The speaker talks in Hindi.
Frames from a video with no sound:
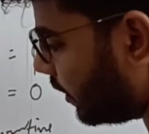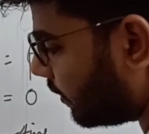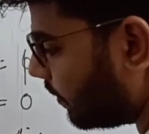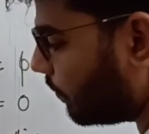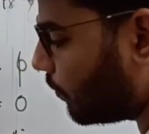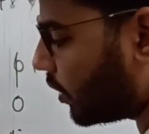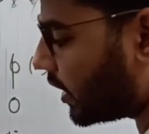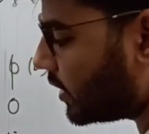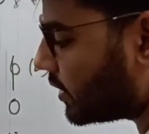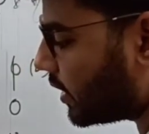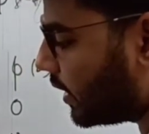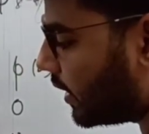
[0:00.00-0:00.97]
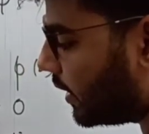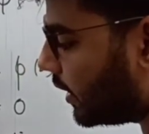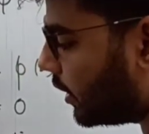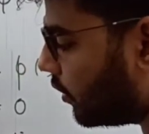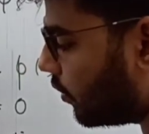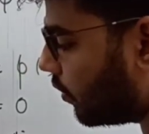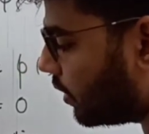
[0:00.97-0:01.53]
वी पोटेंशियल के
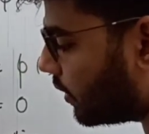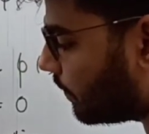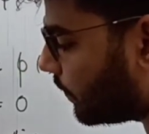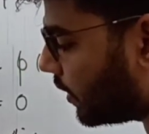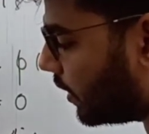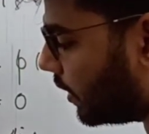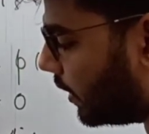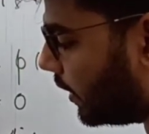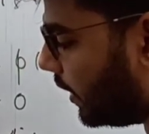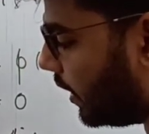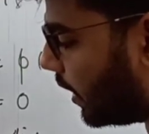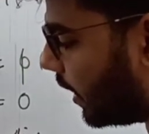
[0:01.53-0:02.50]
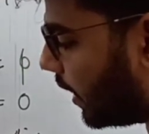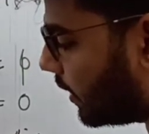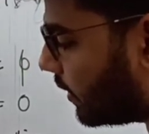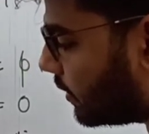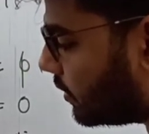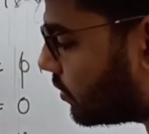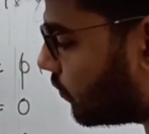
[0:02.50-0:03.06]
लिए डॉट डी
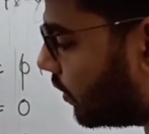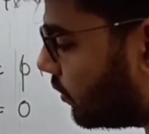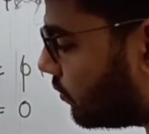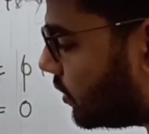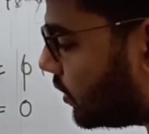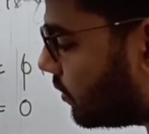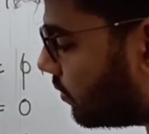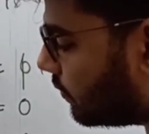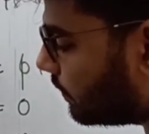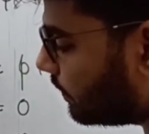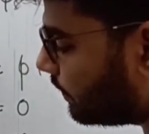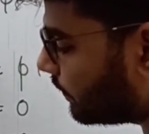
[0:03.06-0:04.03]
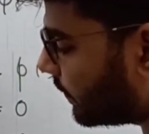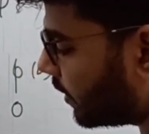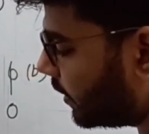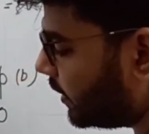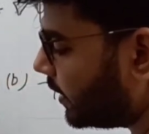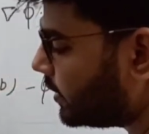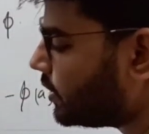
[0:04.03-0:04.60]
आर इक्वल टू जीरो
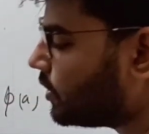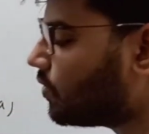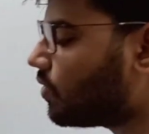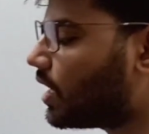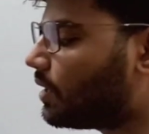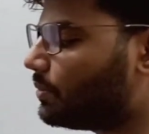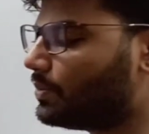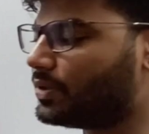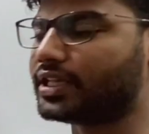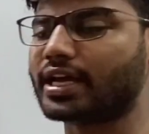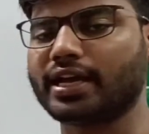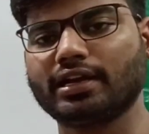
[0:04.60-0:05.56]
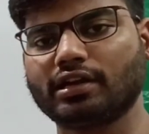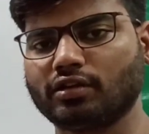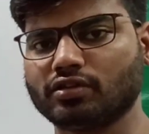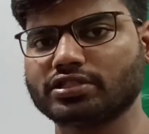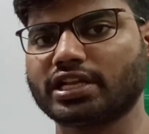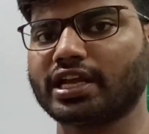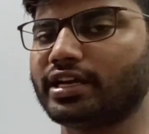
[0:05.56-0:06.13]
ये जीरो का हमें पता है
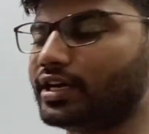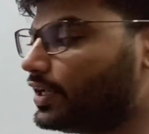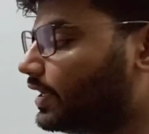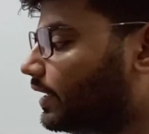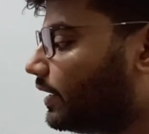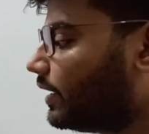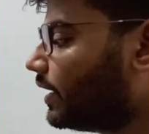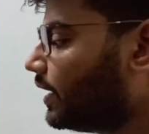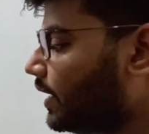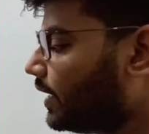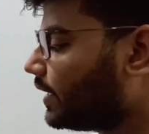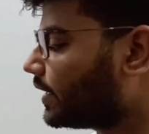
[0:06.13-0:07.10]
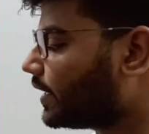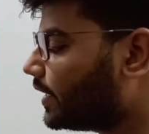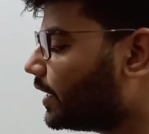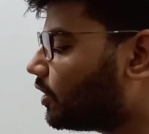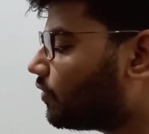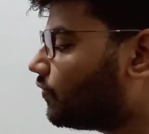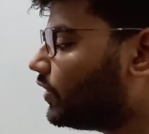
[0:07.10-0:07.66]
क्लोज लाइन इंटीग्रल की
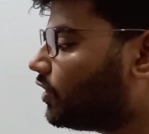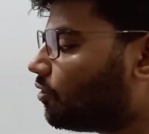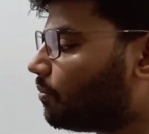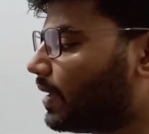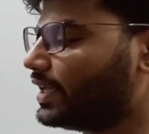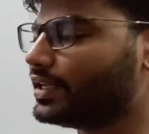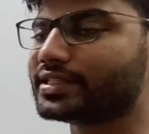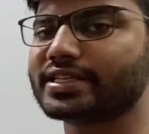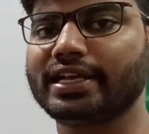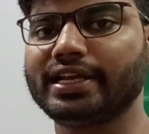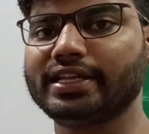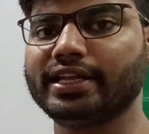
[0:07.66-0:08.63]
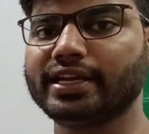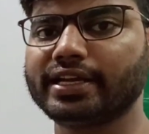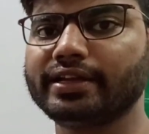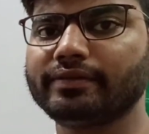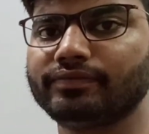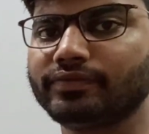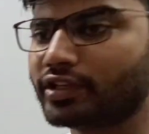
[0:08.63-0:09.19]
ग्रेडियंट ऑफ वी को माइनस ही लिख
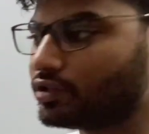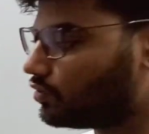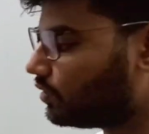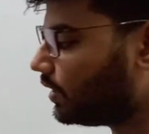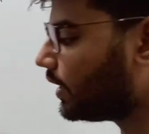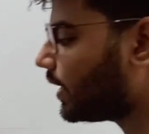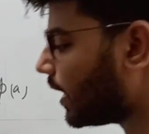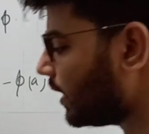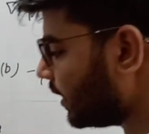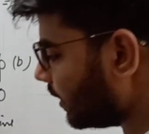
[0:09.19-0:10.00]
देंगे तो ये क्या